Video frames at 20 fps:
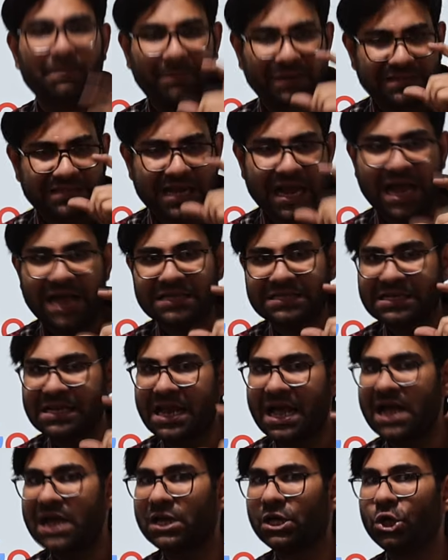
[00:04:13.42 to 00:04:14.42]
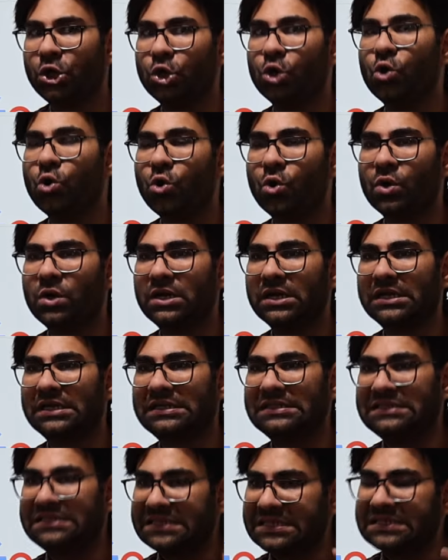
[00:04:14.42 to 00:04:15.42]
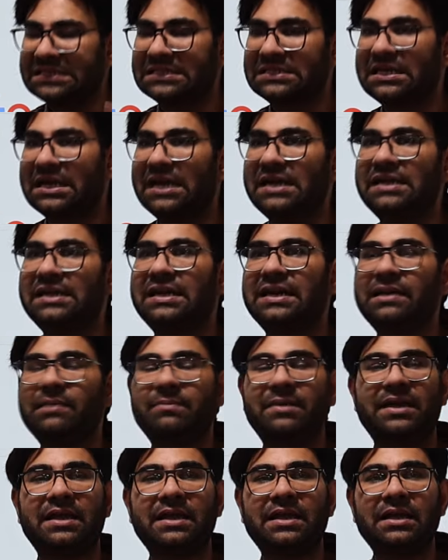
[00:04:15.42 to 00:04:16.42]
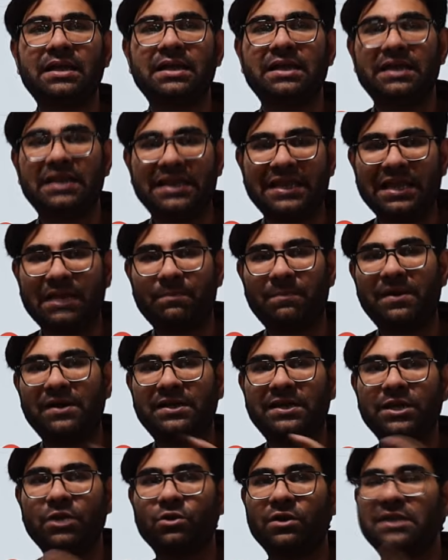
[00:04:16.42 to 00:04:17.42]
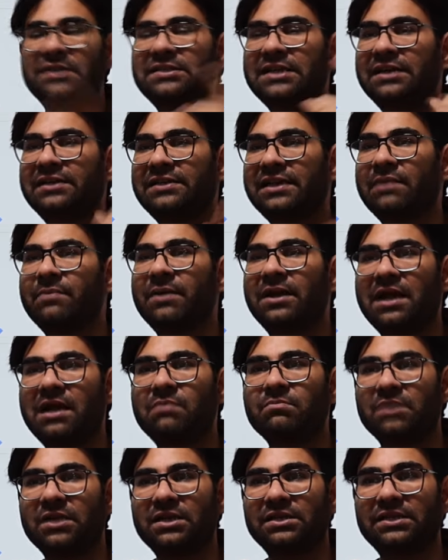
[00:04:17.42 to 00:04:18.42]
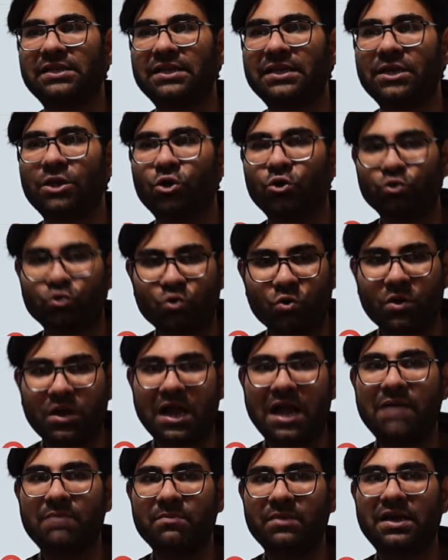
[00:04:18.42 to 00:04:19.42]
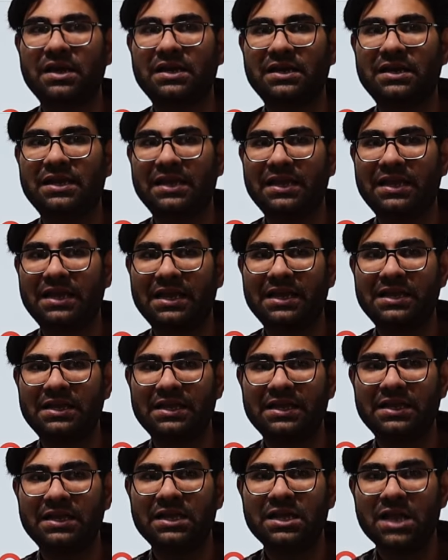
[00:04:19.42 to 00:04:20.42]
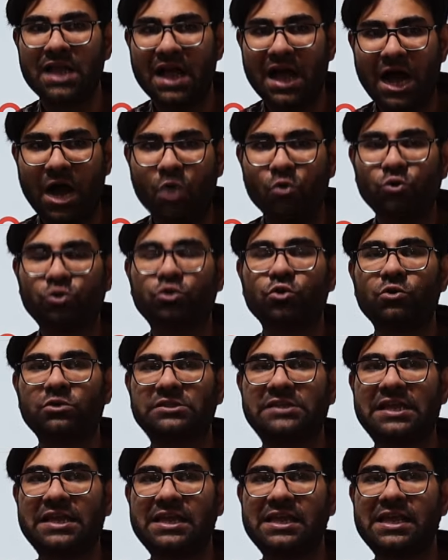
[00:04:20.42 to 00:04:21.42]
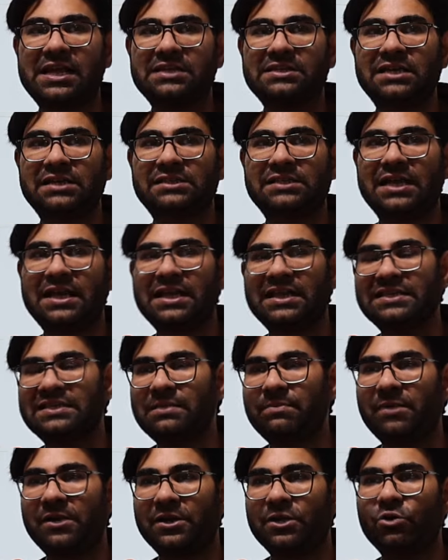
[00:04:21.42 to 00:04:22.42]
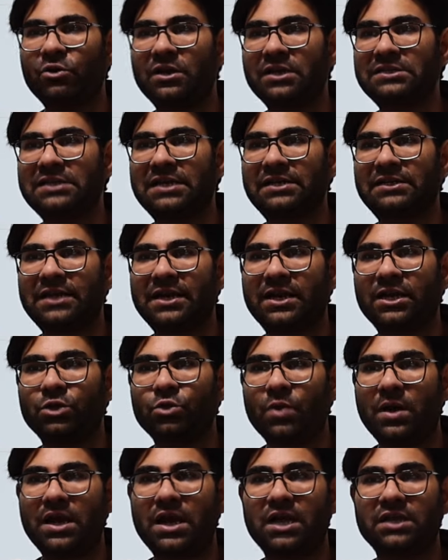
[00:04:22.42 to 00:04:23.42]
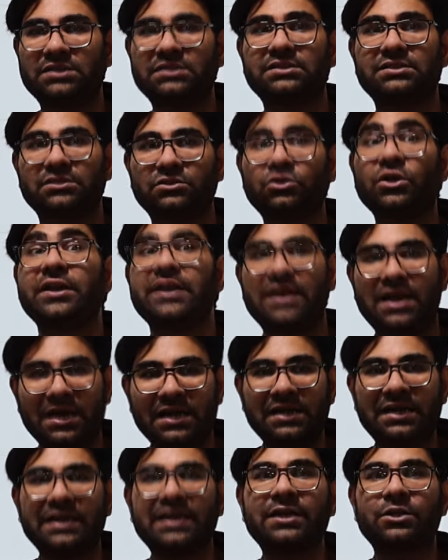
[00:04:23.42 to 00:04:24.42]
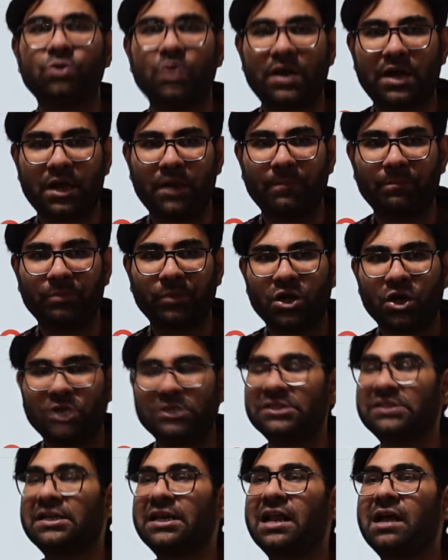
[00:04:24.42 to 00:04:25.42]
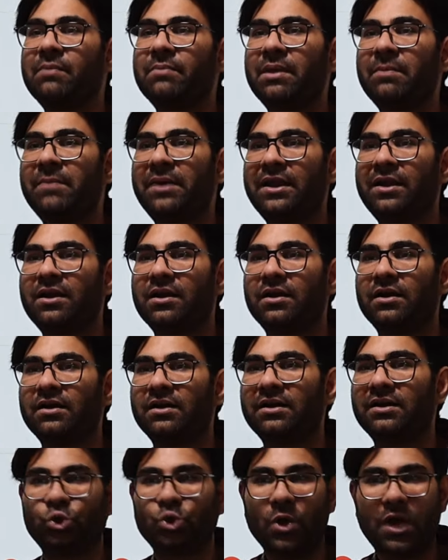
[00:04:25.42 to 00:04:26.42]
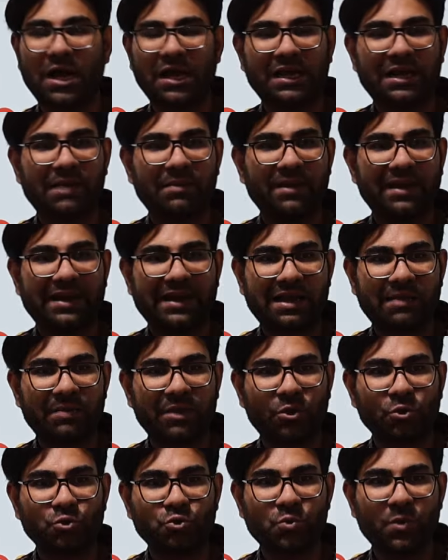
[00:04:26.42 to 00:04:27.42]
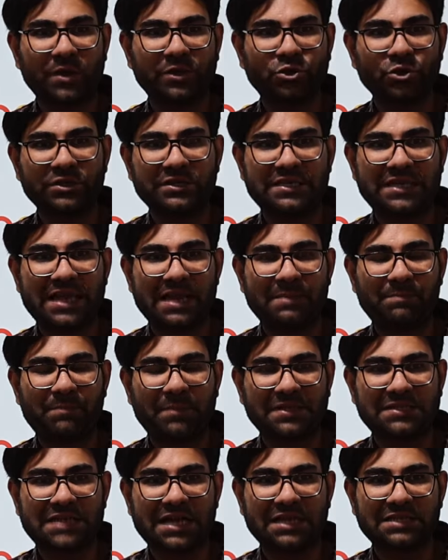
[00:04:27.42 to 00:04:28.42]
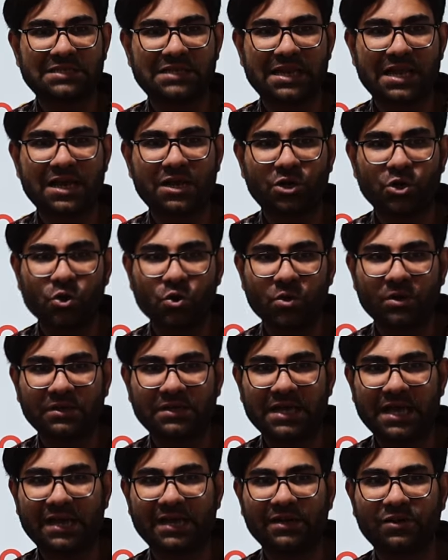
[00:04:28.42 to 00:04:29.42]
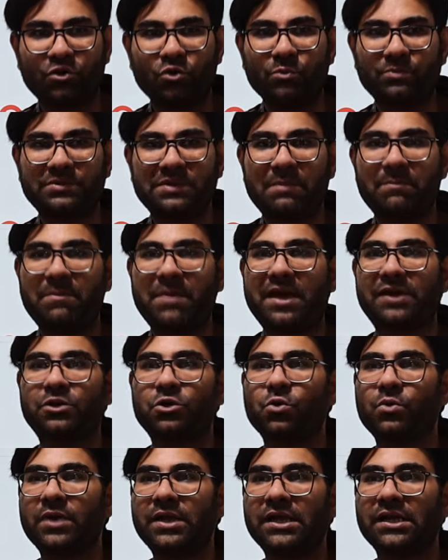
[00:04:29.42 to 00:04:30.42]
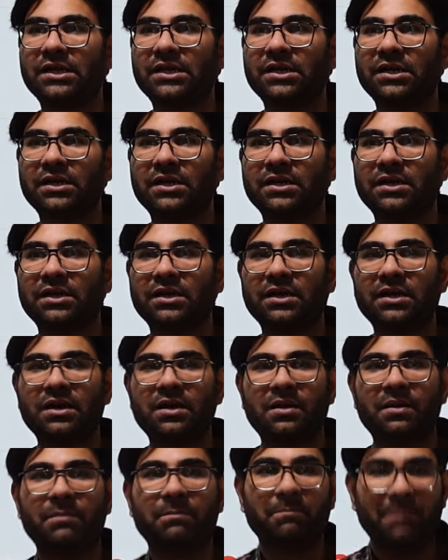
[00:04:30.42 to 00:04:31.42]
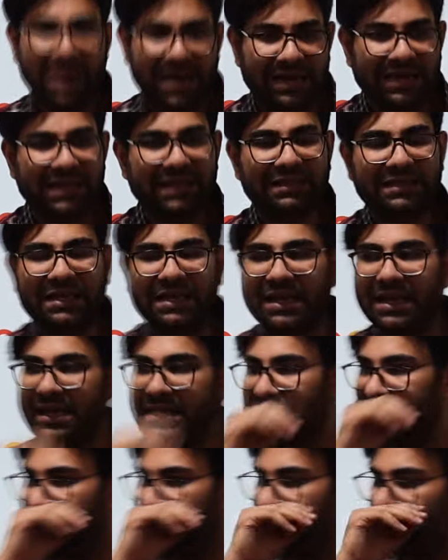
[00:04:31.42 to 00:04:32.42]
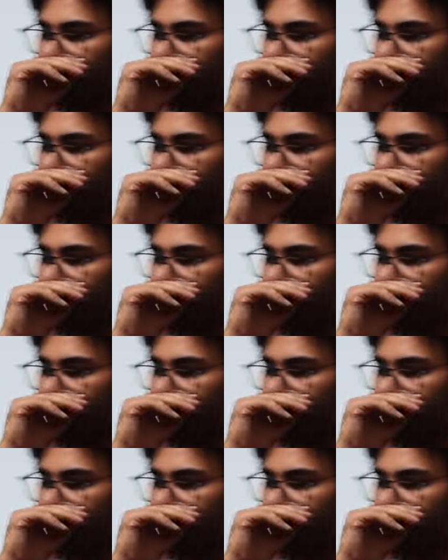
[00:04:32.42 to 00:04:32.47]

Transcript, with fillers: 50 लाख लोग जिस कंट्री में एक पर्टिकुलर सेक्टर में काम करते हैं और उसको काम करने के लिए आउटसोर्सिंग किया जाता है किसी पर्टिकुलर सेक्टर के द्वारा सॉरी कंट्री के द्वारा और जिसका नाम है अमेरिका तो अगर अमेरिका में कुछ हुआ तो ये 50 लाख लोग डायरेक्ट रूप से इम्पैक्ट होंगे मान लेते हैं कि